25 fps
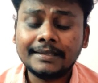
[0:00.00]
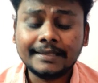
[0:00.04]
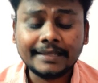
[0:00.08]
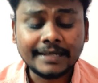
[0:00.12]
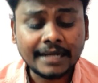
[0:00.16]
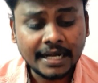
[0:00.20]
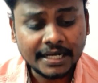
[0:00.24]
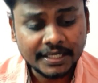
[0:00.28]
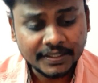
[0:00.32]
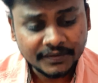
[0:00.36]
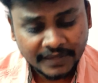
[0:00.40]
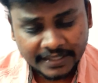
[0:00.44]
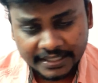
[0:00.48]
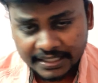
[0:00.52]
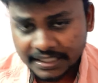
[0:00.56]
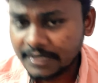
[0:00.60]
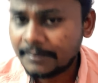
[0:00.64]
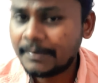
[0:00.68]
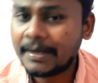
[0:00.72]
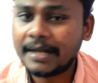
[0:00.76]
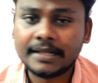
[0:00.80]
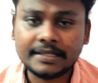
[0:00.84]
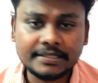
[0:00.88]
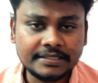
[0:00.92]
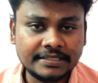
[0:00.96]
ఇలాంటివన్నీ
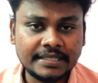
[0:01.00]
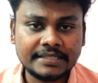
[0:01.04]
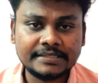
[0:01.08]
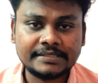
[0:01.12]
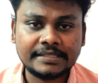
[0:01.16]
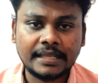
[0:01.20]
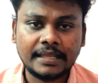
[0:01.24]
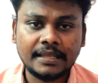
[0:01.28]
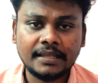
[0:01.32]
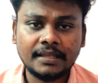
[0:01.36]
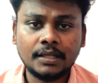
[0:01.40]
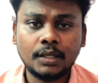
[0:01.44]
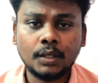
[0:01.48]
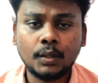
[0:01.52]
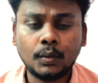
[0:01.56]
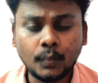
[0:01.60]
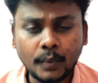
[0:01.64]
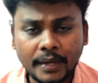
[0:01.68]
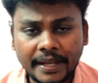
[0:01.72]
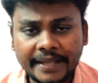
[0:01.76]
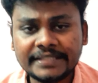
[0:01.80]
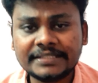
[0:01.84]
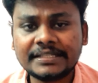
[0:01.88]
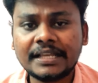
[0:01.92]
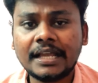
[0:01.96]
మనం చేసే
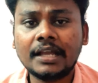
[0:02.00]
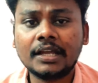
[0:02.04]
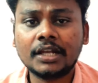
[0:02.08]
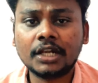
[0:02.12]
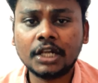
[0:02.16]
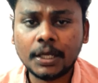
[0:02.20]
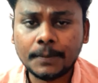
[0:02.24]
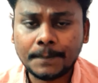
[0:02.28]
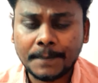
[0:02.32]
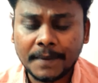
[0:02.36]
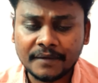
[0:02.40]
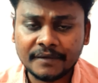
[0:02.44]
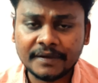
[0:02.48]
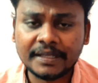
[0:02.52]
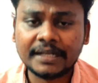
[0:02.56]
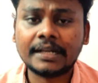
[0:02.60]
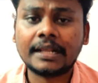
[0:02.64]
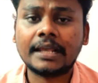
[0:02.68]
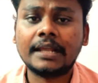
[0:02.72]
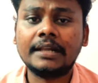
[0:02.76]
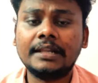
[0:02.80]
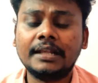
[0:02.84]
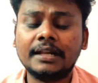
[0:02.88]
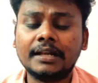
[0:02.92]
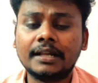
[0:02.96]
వైజాగ్లో పవన్
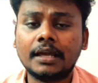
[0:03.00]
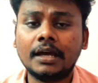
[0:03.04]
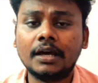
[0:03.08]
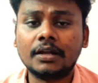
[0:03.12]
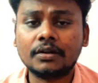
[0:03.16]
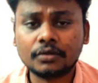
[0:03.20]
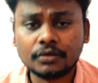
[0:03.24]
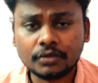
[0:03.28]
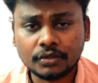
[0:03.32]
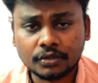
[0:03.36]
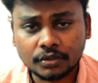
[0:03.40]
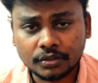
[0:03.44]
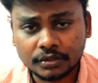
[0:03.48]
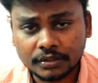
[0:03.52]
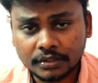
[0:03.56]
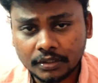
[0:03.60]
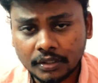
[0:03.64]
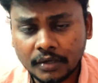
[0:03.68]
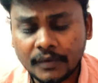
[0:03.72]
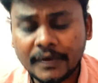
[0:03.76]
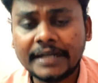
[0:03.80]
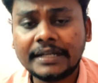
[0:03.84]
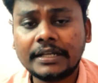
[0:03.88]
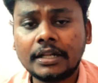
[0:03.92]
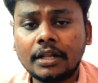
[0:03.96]
కళ్యాణ్ గారు
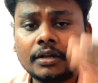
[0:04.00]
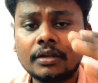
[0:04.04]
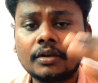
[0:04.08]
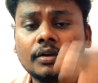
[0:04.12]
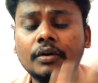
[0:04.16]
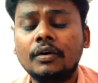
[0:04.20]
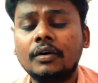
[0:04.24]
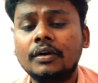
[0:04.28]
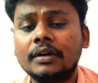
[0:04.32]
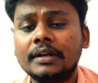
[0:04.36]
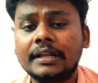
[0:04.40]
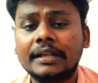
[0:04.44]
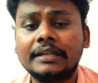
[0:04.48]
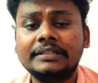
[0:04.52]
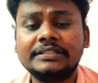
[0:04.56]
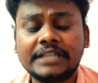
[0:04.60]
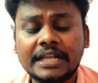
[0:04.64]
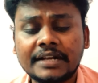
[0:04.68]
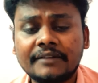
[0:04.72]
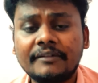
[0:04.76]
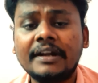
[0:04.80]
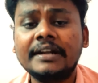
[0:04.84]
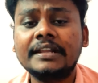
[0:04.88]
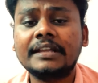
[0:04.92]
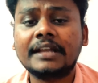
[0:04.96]
నొవాటోల్కు హోల్కే
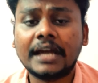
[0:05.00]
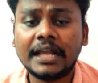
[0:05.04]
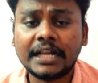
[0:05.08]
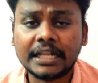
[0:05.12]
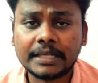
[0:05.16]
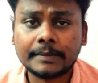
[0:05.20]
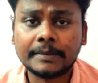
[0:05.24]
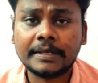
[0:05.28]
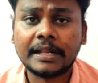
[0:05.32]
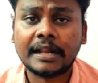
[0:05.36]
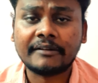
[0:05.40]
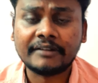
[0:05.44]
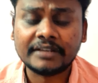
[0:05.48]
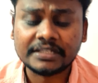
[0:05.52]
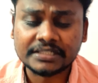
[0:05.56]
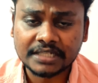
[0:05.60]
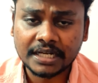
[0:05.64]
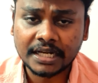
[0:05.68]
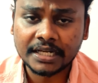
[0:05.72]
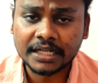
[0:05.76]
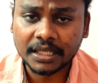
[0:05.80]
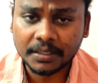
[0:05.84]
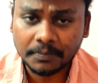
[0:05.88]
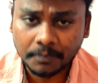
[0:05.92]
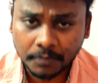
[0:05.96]
జనవాణి కార్యక్రమం
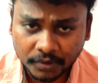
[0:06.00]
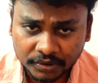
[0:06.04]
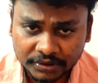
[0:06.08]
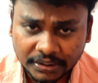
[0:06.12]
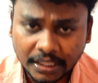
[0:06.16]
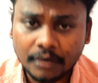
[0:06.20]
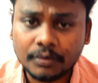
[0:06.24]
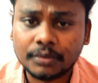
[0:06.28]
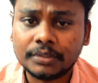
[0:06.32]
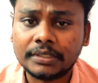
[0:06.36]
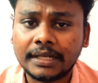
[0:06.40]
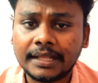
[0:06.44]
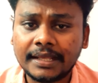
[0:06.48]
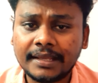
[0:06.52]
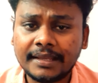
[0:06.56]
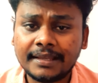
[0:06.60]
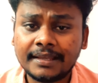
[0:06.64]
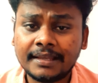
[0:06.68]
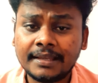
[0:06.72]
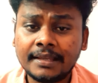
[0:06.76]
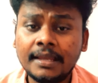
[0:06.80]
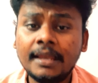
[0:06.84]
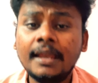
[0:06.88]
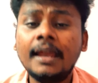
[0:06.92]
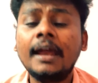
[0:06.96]
నిర్వహించడానికి పోతా ఉంటే
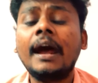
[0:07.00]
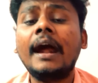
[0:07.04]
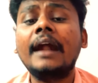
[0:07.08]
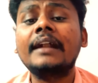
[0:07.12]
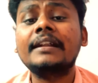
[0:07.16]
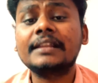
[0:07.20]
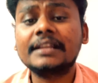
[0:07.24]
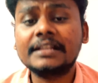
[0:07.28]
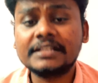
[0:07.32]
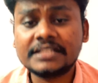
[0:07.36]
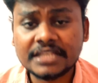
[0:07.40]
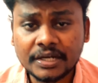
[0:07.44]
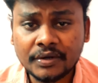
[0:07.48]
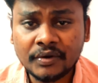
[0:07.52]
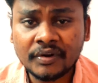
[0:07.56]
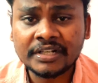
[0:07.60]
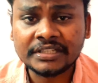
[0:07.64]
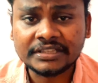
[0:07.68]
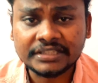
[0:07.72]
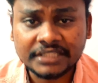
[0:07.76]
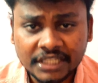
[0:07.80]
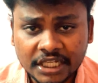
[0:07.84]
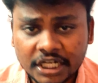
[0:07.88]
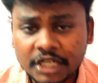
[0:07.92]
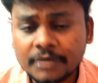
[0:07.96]

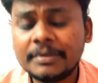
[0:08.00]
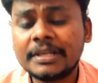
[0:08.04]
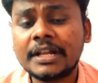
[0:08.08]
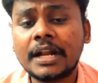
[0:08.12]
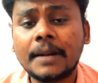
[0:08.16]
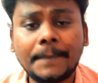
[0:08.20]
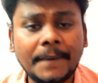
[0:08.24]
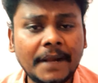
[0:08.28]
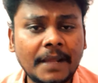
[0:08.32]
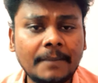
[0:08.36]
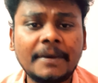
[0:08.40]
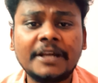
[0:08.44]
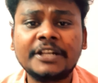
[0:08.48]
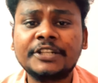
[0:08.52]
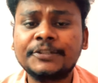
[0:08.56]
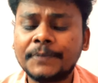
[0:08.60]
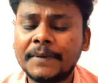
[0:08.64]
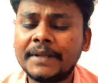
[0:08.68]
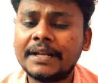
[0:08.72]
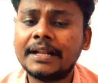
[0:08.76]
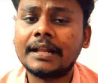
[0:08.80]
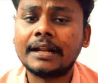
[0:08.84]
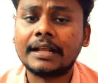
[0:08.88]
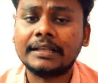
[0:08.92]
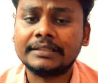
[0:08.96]
అడ్డగించినటువంటి తీరును మీరు అప్పుడే
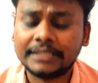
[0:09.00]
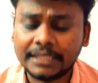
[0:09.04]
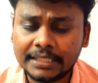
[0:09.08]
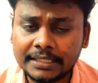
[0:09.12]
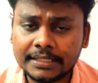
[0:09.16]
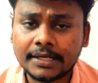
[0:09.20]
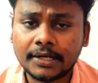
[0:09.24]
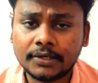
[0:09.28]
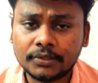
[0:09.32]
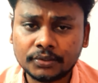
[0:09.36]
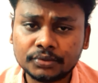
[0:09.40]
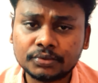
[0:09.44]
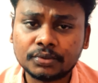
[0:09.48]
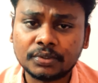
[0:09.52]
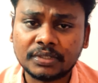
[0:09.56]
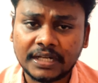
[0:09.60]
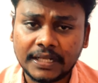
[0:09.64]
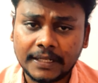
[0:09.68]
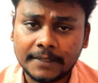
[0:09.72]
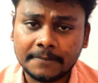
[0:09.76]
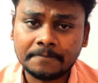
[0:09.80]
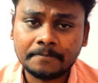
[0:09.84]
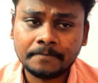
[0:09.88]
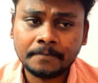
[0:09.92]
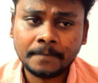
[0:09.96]
మర్చిపోయినారా తెలియక
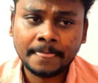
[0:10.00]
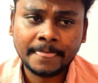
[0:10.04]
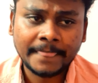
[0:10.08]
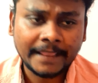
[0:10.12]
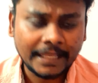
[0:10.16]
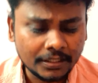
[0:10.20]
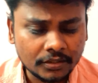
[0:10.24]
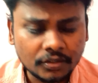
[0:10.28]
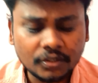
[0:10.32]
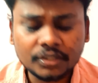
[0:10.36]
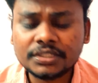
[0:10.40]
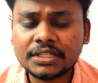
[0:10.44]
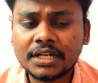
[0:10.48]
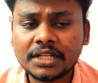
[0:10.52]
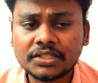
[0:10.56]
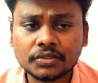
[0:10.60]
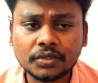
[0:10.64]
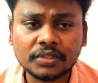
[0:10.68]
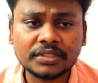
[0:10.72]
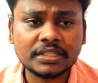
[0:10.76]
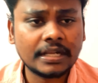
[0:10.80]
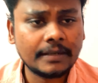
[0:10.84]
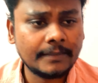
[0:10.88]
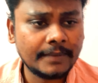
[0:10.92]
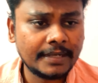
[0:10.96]
అడుగుతున్నా ఈ రోజున
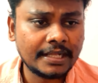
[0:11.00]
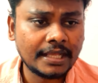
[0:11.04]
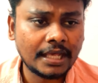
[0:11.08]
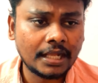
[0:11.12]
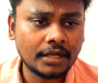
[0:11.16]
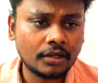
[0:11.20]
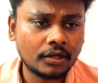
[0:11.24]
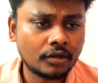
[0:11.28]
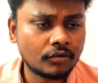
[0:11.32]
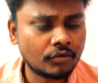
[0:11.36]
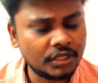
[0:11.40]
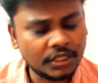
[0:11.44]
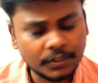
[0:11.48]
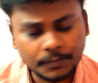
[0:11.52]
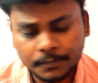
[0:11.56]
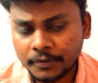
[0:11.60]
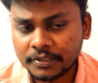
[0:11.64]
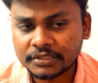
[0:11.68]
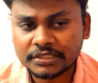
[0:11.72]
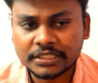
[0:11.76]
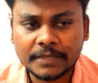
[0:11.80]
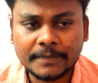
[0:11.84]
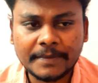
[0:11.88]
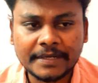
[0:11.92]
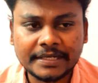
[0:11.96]
సోషల్ మీడియాలో కొన్ని
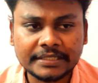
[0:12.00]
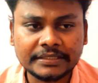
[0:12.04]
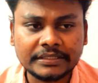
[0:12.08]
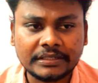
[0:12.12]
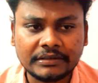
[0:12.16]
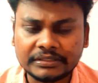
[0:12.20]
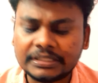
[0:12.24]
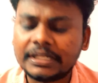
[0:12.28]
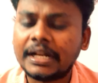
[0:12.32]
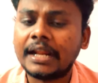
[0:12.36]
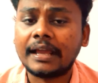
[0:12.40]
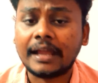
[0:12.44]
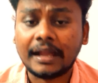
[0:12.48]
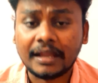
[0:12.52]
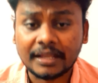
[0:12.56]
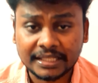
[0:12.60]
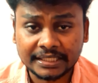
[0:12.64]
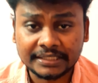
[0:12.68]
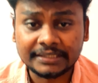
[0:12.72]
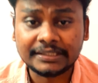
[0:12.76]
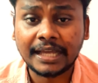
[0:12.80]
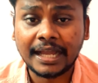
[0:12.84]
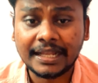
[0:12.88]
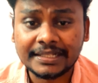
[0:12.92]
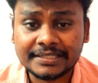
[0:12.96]
పోస్టులు పెట్టిన తర్వాత నాకు
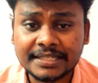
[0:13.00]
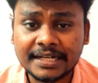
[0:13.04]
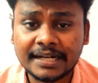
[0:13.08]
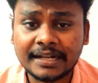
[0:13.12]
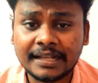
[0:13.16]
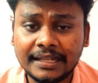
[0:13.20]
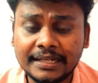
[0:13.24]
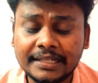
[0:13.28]
నాకింత ఆశ్చర్యం